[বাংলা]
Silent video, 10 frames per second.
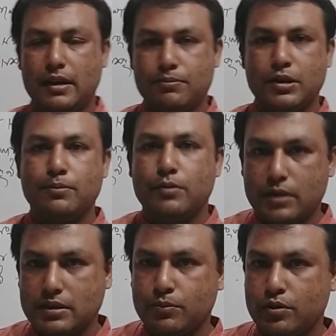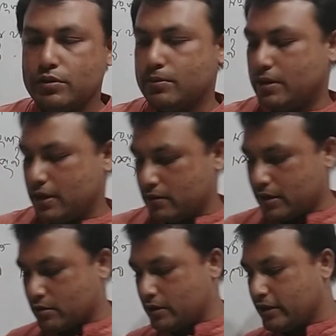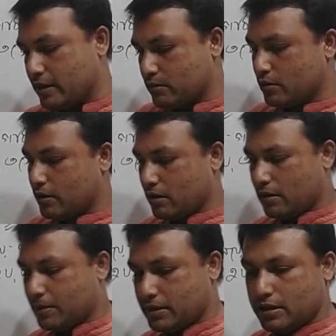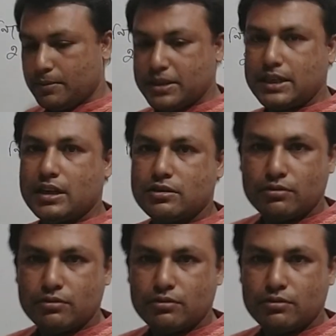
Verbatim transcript: আপনার কাছে মনে হতে পারে কিন্তু আসলে দীর্ঘায়িত না কারণ আমাদের এটা বেসিক ক্লাস